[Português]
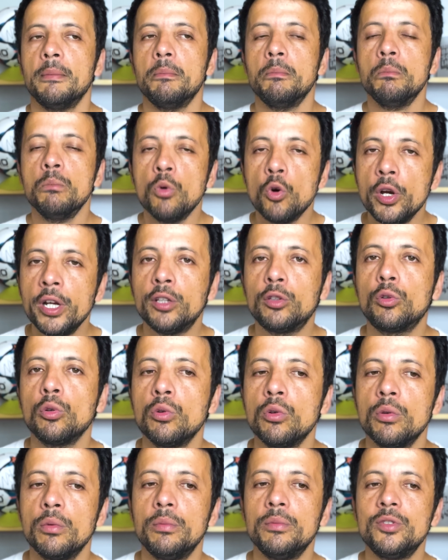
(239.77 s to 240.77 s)

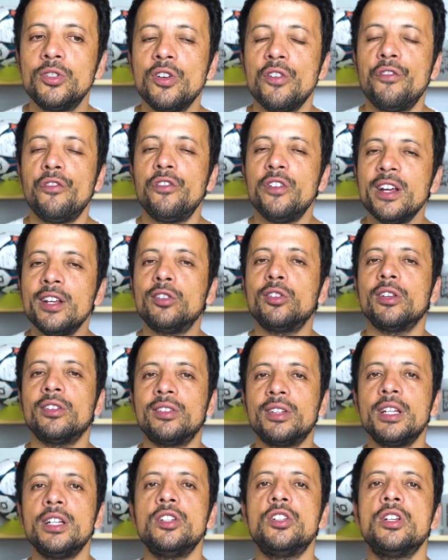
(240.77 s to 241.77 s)
muito difícil
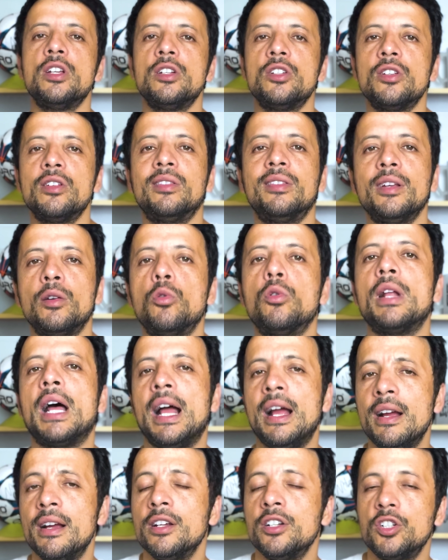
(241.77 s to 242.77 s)
assim de, de
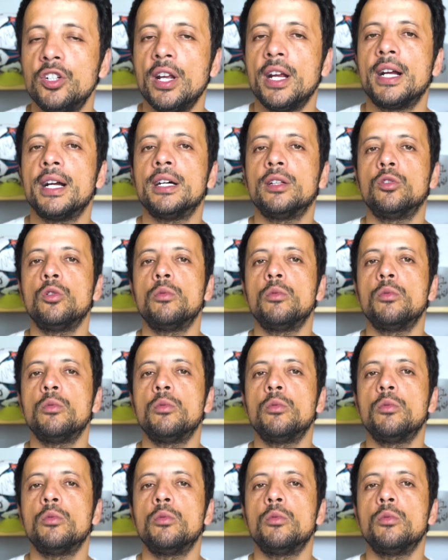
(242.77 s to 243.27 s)
segurar chegando